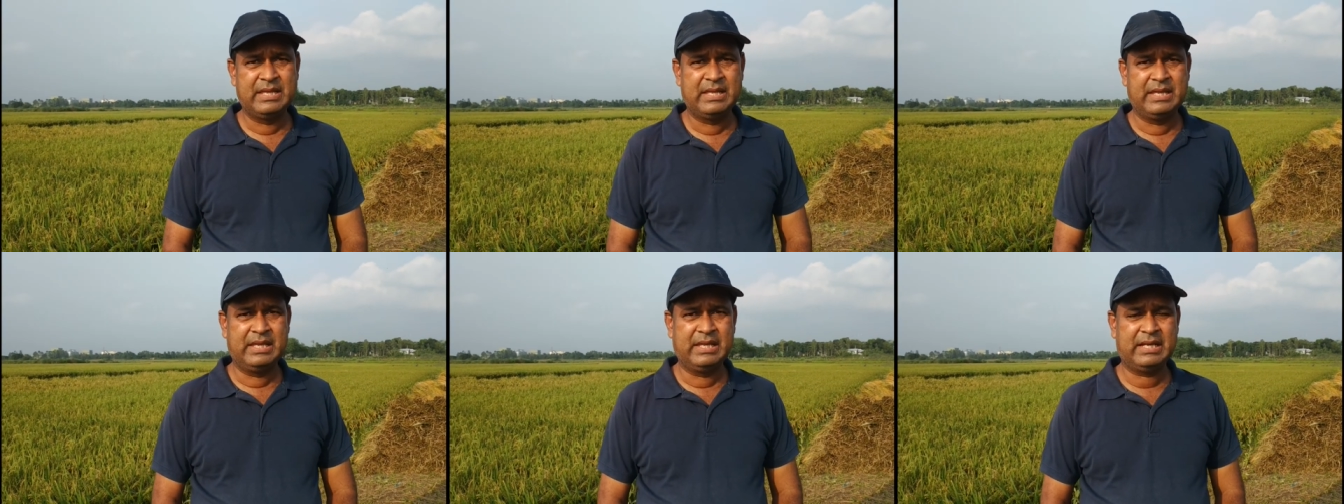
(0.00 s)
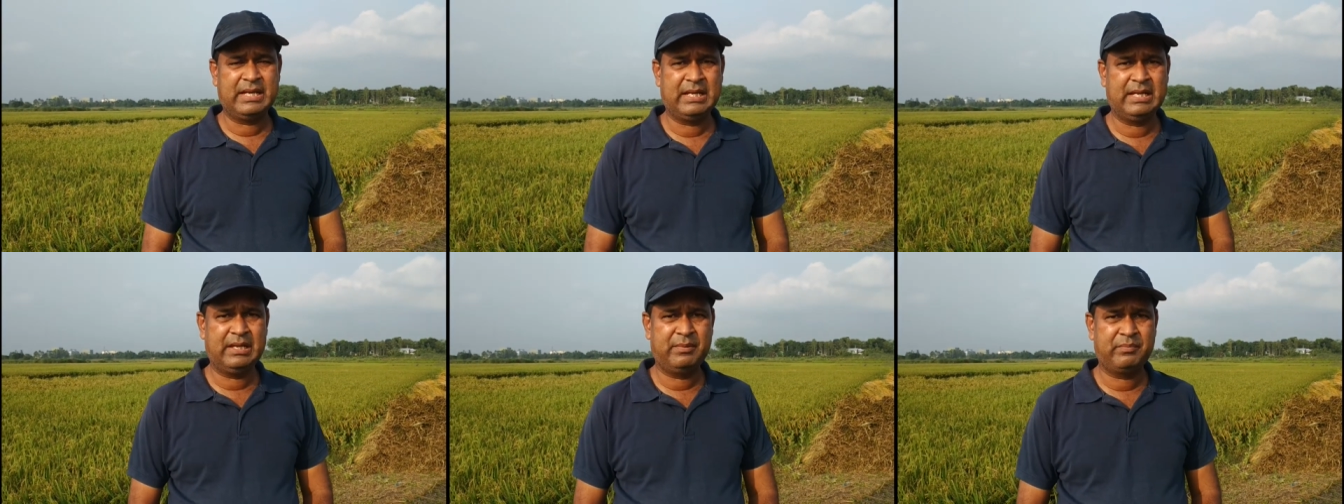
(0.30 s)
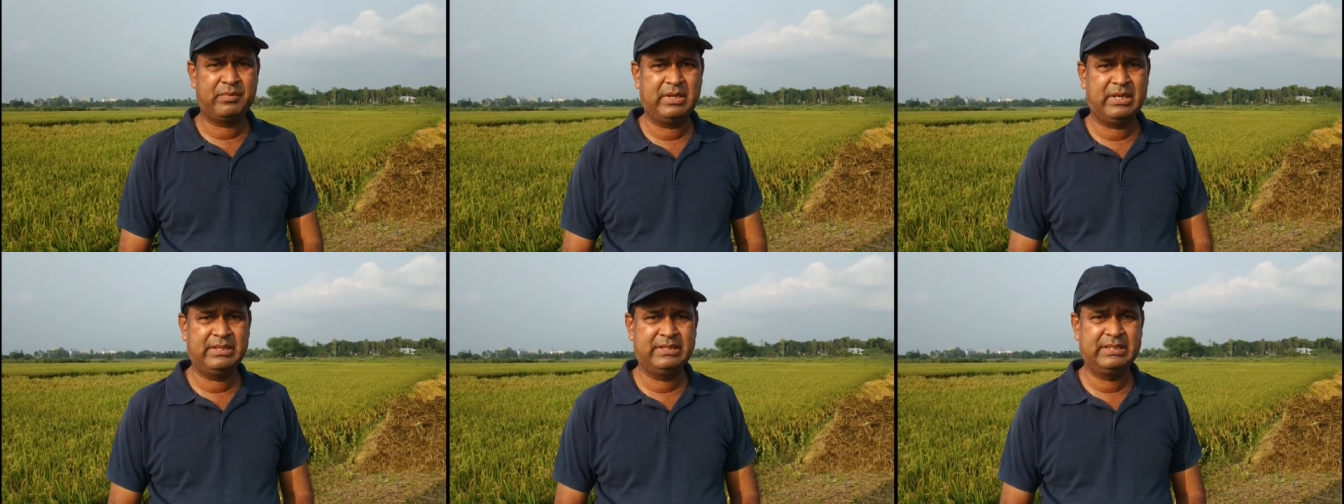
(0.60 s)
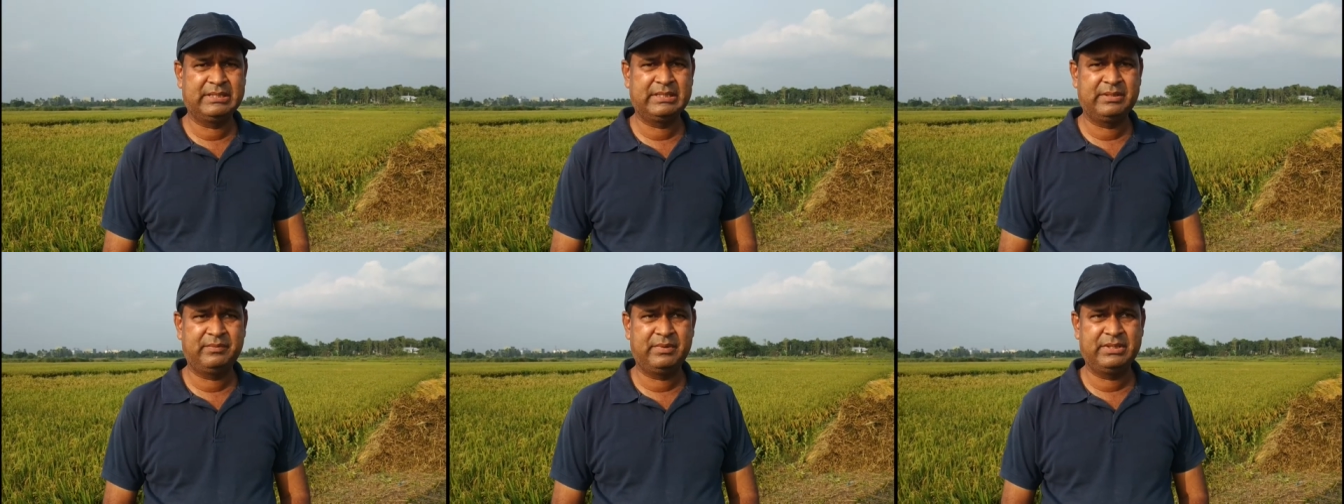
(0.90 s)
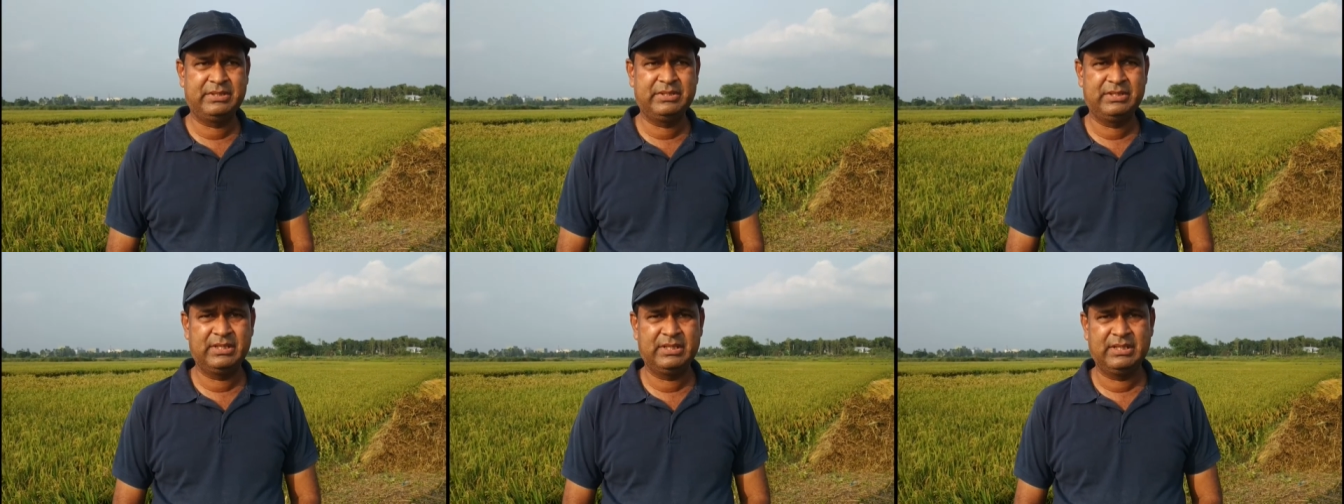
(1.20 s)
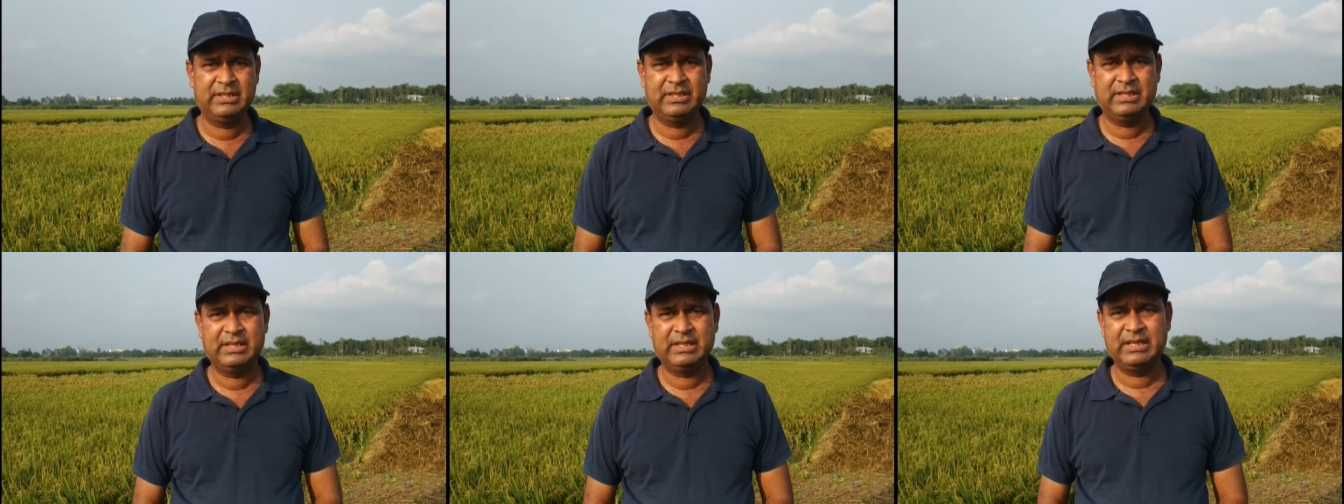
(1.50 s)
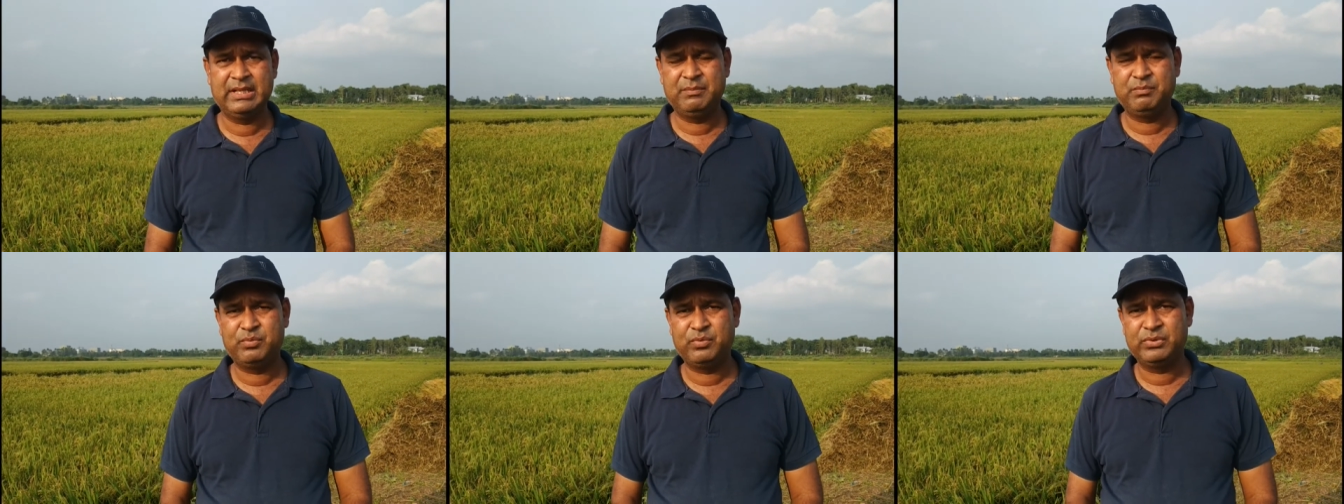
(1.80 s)
এখানে আপনারা দেখতে পাচ্ছেন
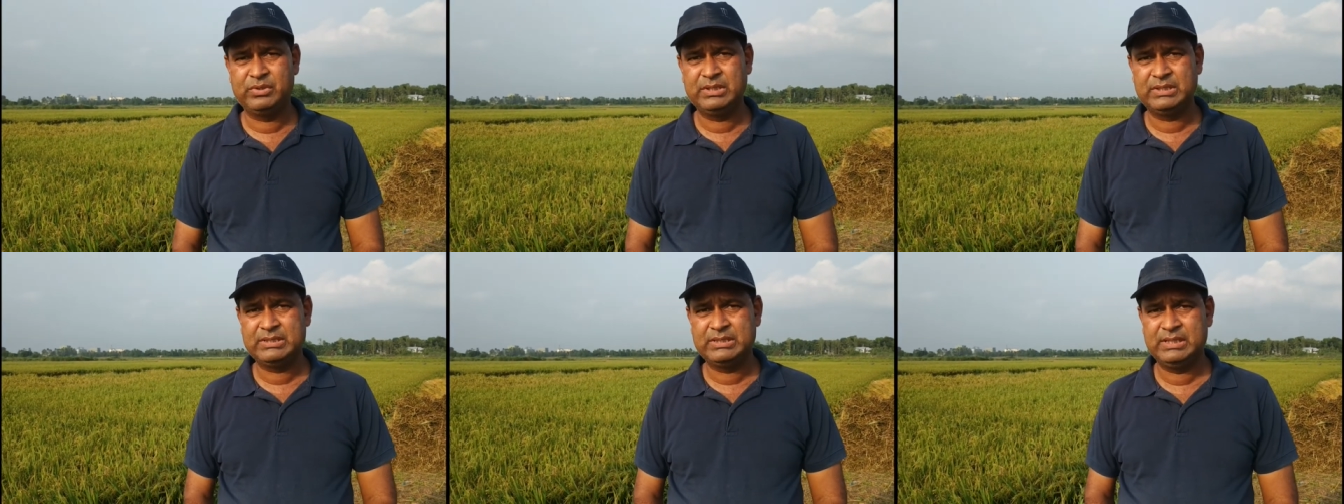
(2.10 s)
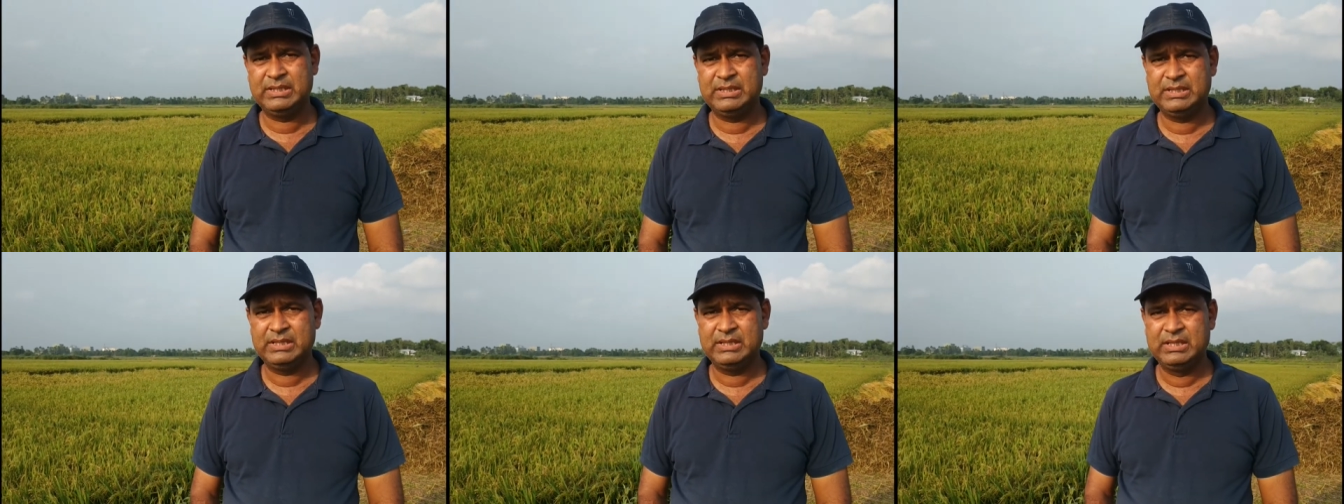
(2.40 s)
এই প্রজেক্টের